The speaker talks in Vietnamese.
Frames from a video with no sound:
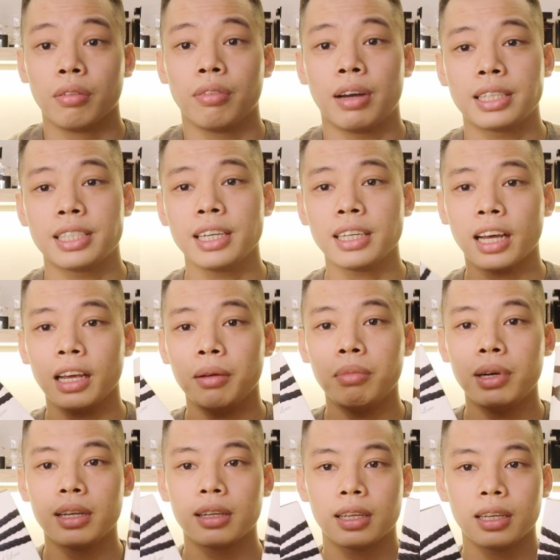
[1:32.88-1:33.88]
và trên tay
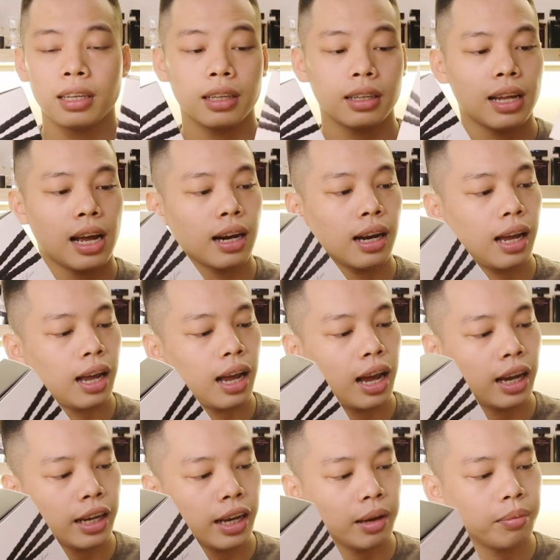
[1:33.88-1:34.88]
mình thì đang là
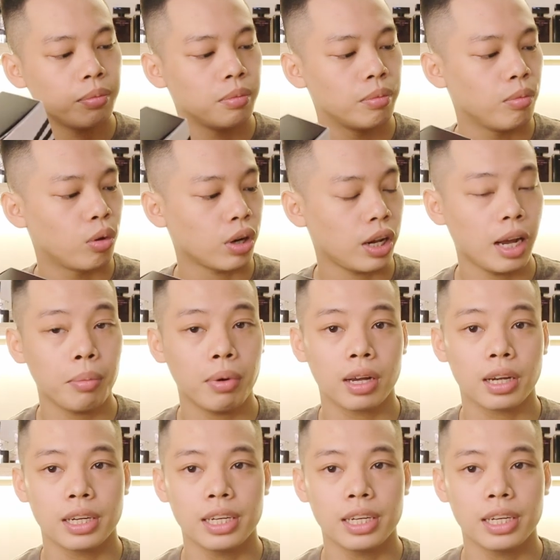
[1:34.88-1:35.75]
hai em một em là